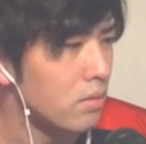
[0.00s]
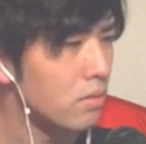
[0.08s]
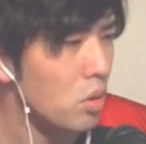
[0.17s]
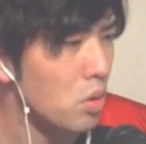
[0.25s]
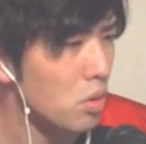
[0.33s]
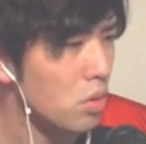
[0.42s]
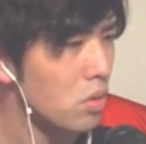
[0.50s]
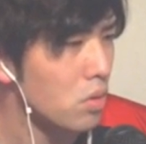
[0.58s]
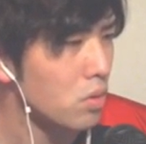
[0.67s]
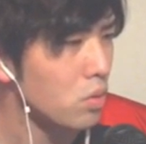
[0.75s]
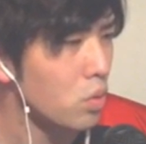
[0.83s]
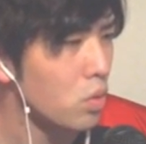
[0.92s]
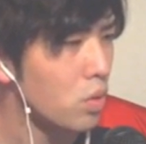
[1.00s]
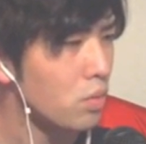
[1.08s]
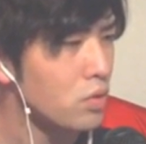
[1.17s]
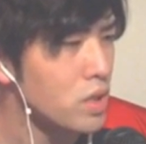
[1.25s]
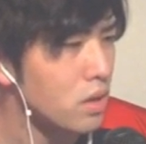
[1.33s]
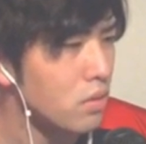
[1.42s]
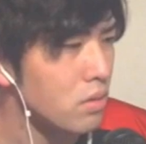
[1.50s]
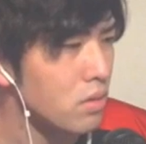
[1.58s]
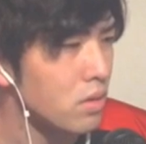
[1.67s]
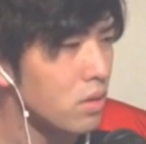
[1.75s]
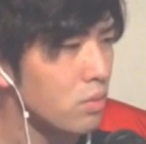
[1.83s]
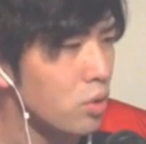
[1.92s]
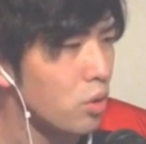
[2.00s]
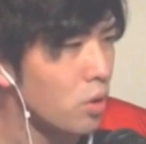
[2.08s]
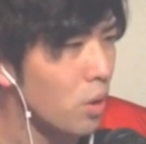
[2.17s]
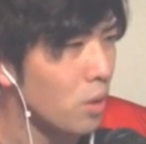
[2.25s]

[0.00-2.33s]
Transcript: うん、ドロブニャク。ド